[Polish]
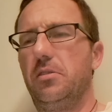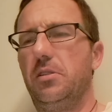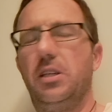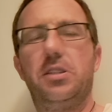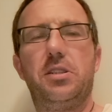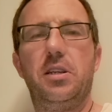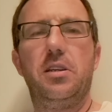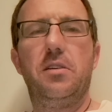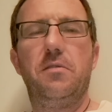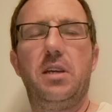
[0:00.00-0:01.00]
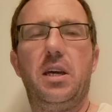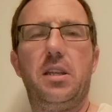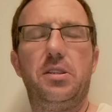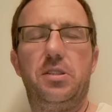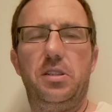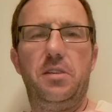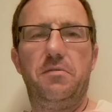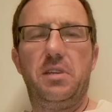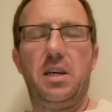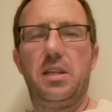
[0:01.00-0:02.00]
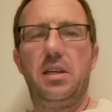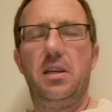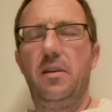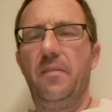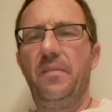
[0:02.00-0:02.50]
naszej wiary czy niewiary.